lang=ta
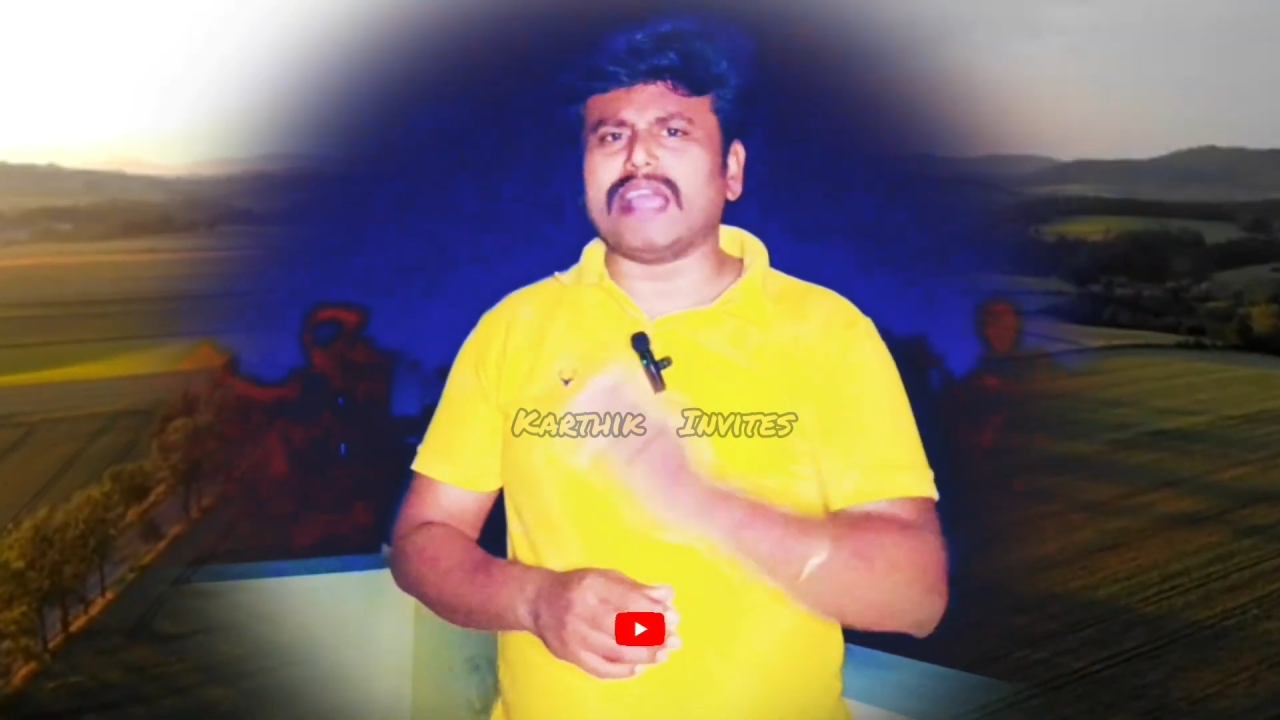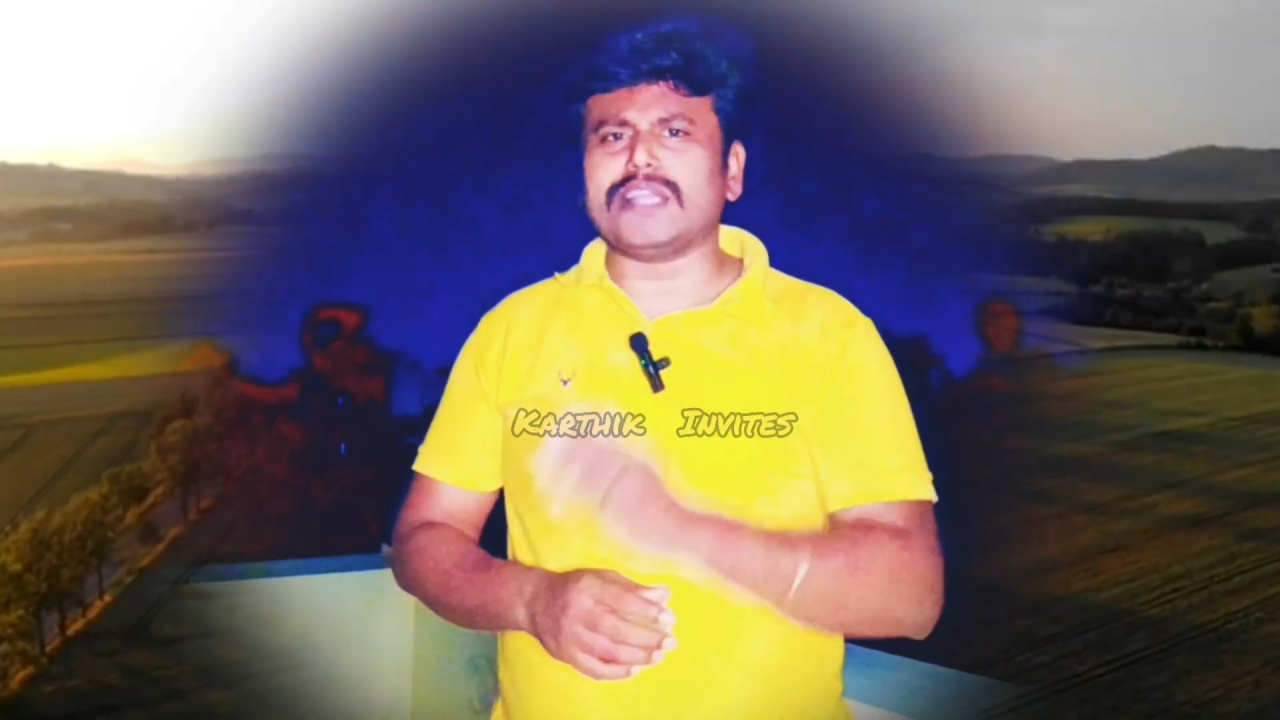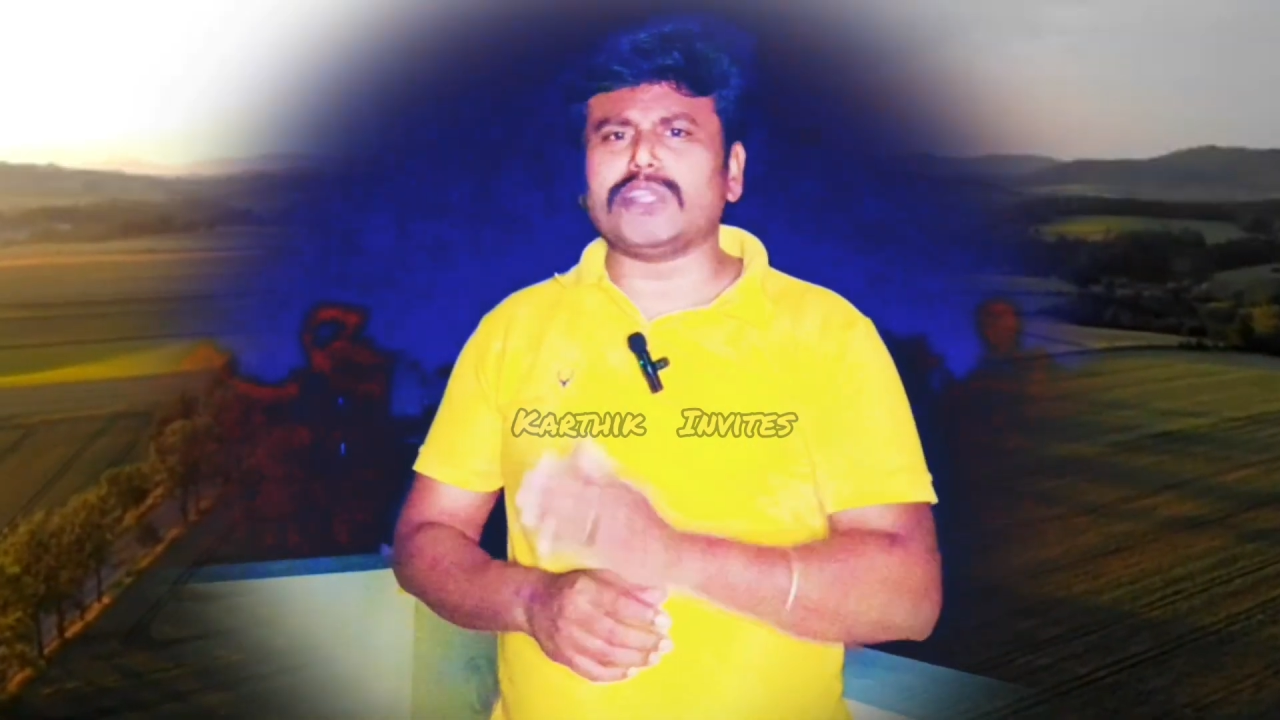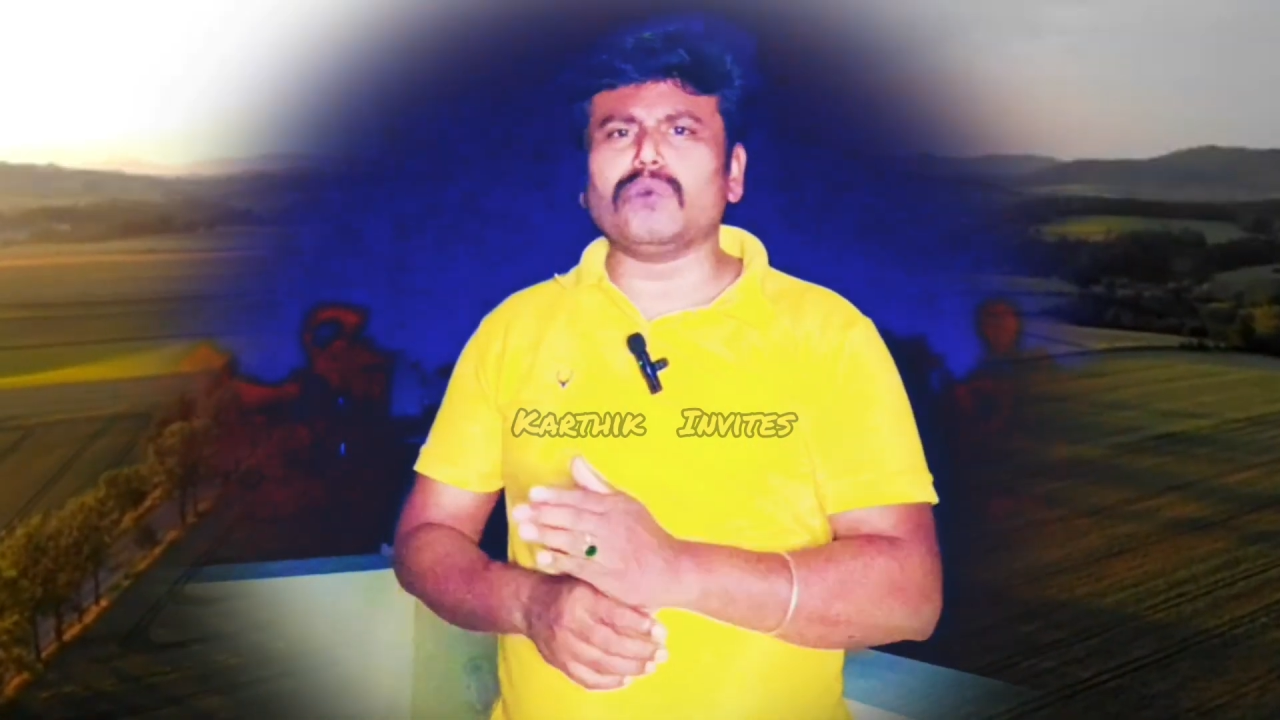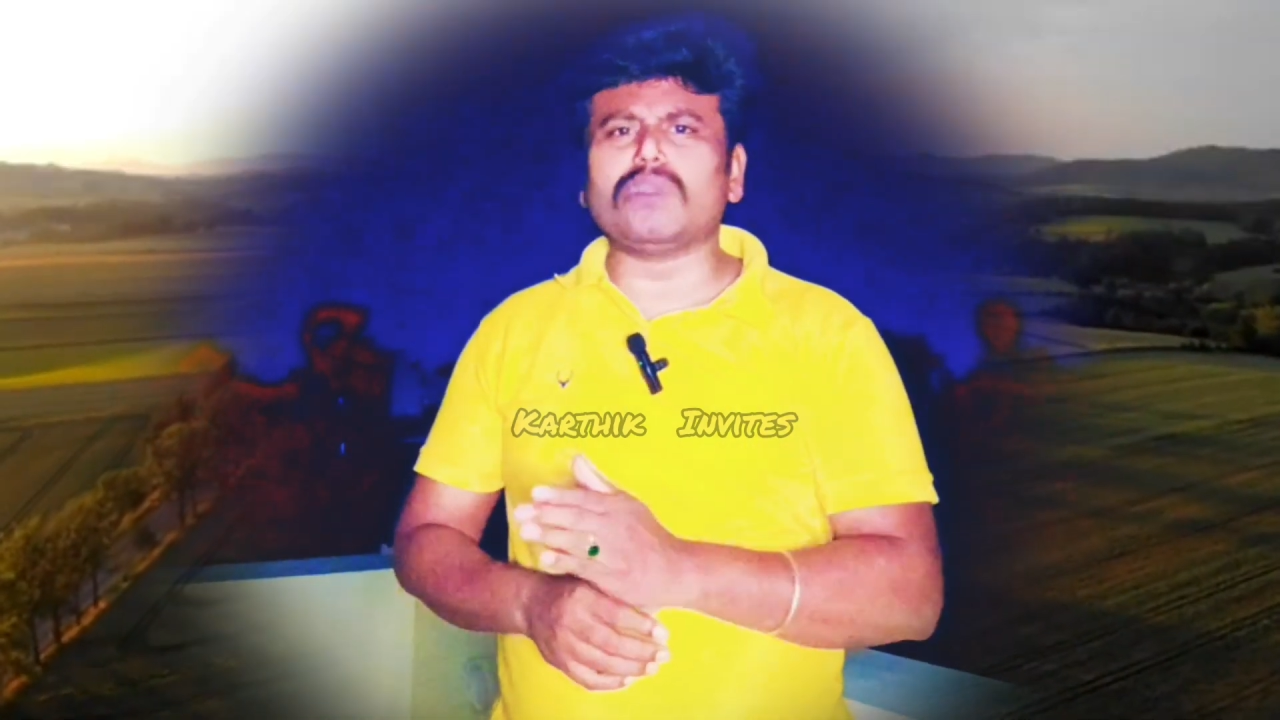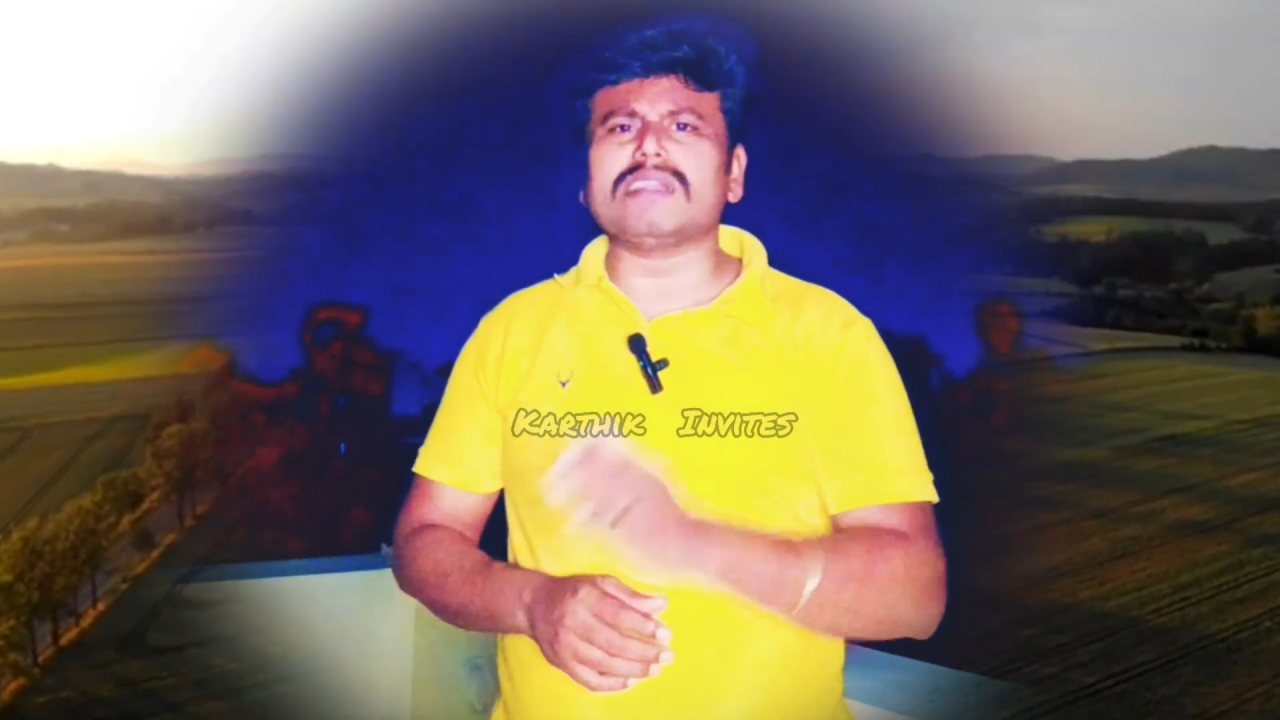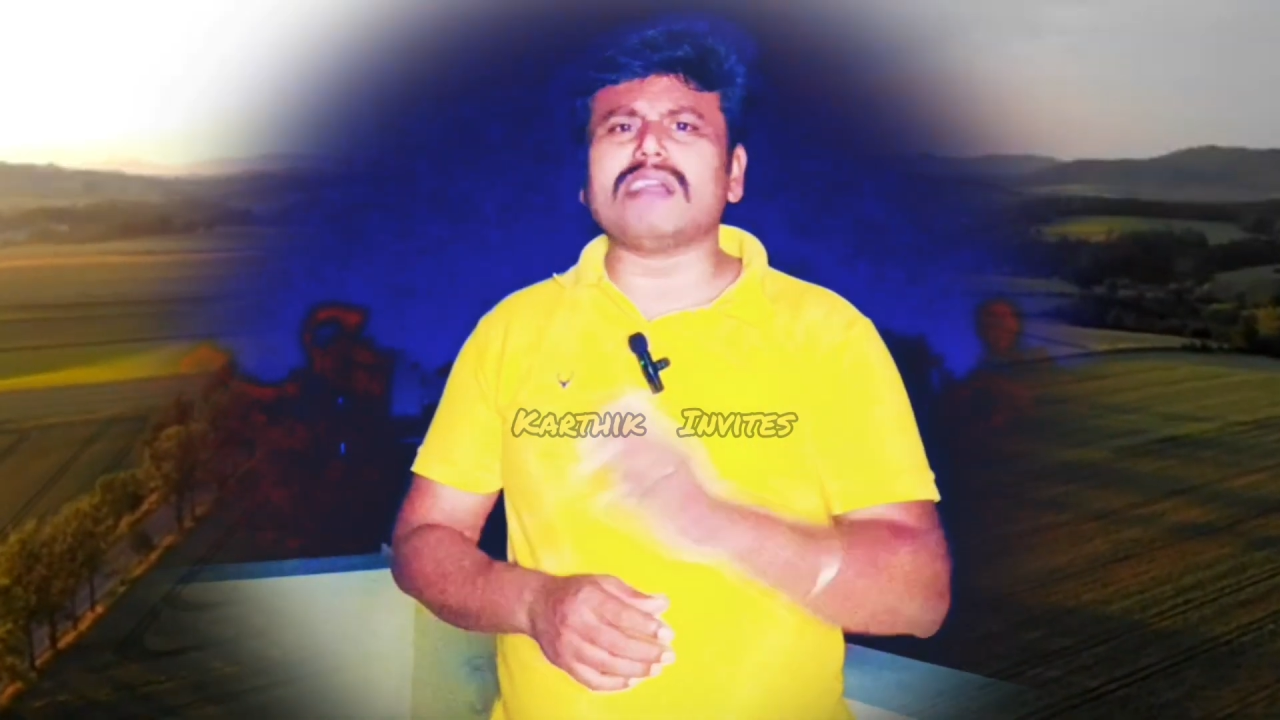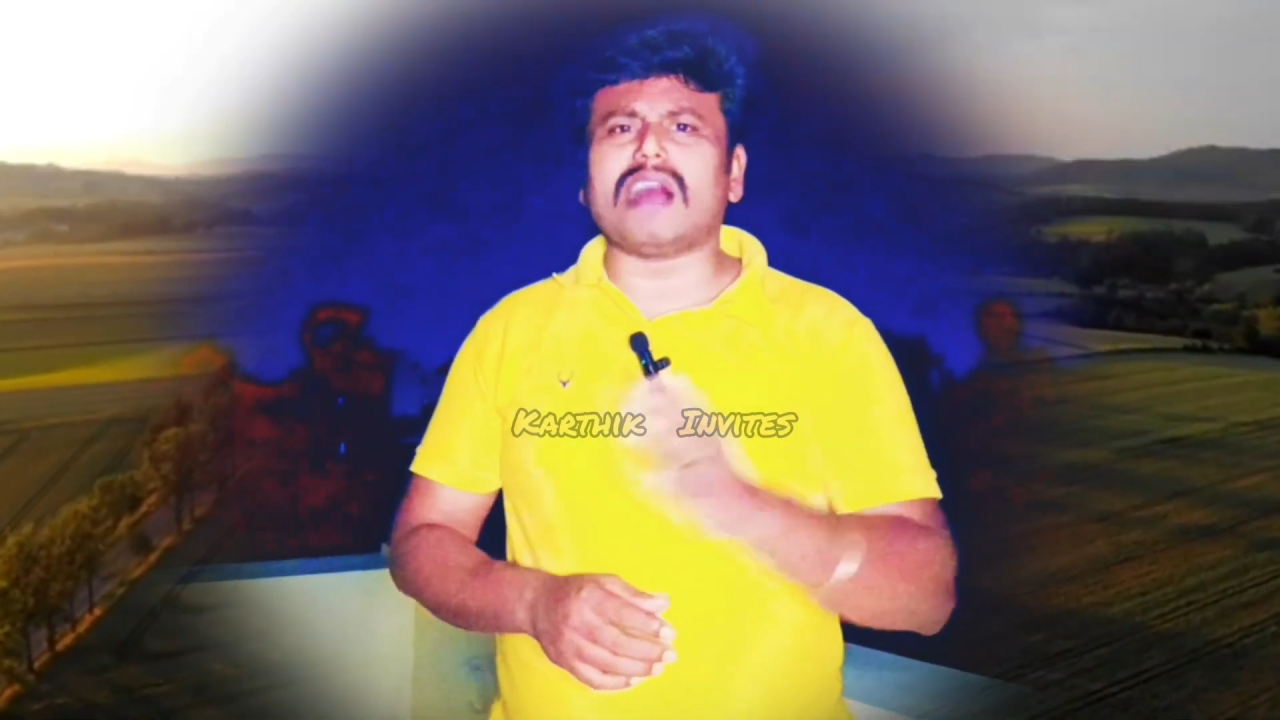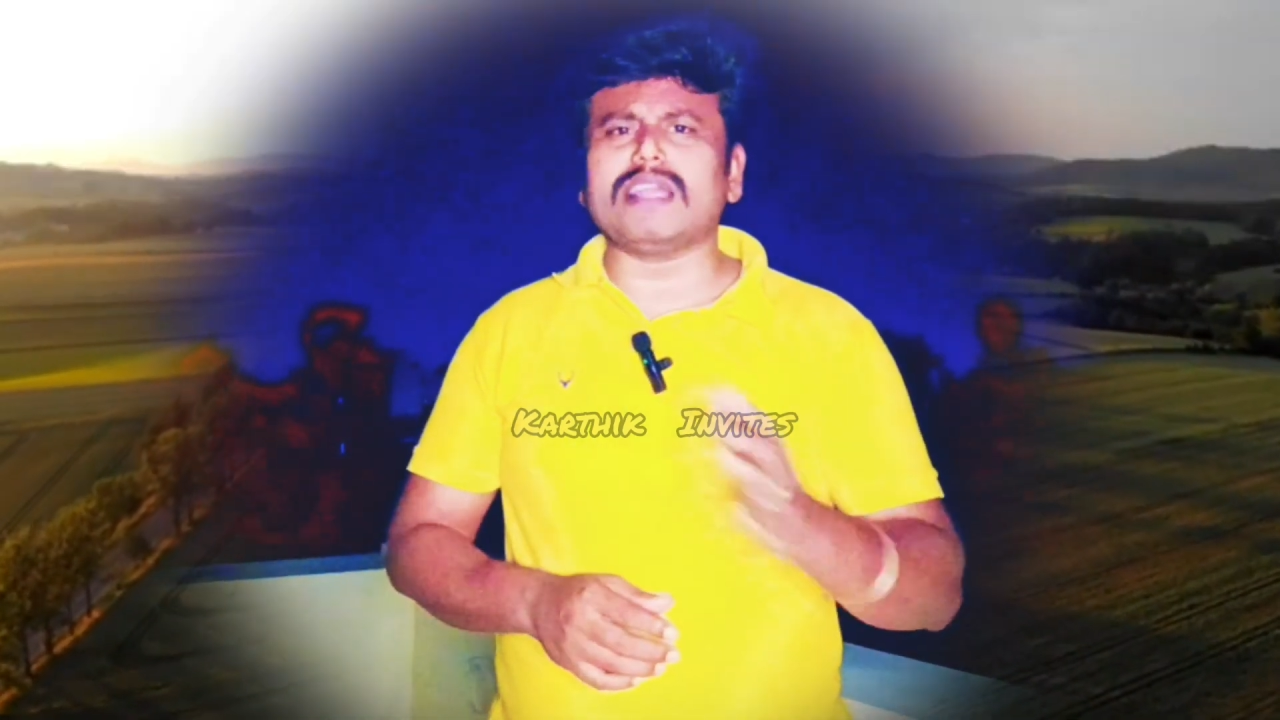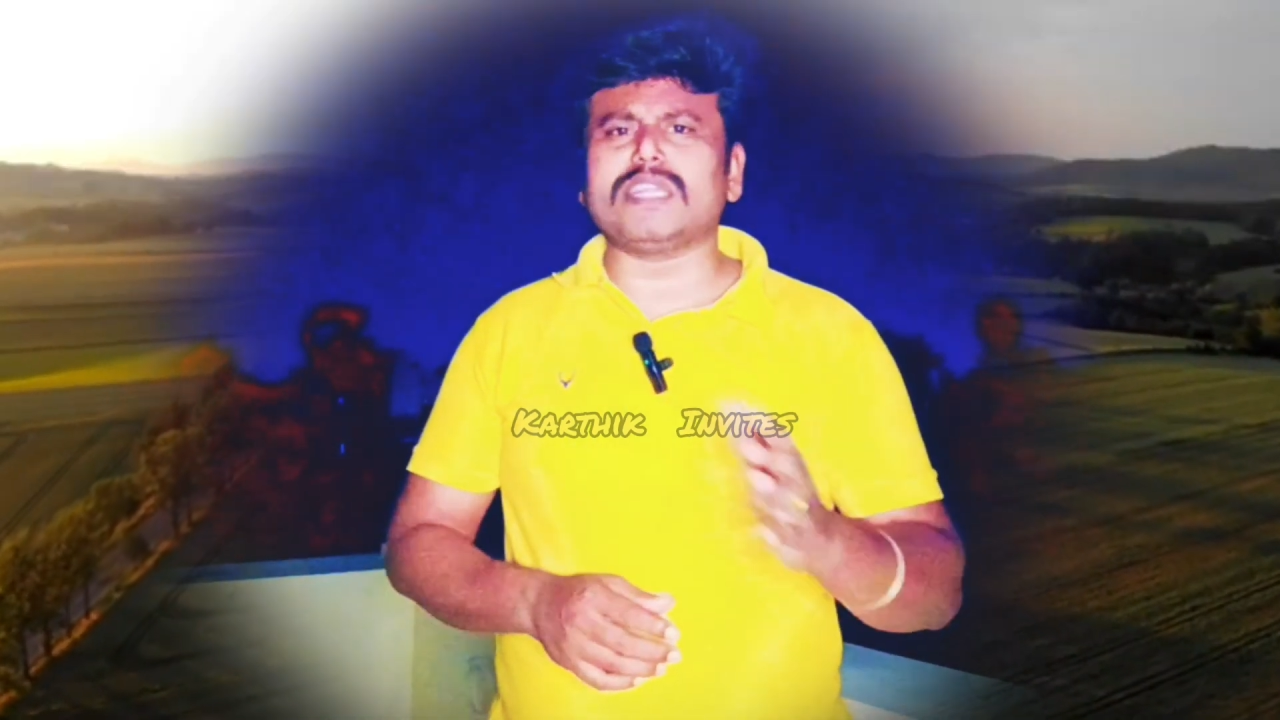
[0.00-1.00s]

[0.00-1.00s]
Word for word: ஆயிரத்தி நூறுலேருந்து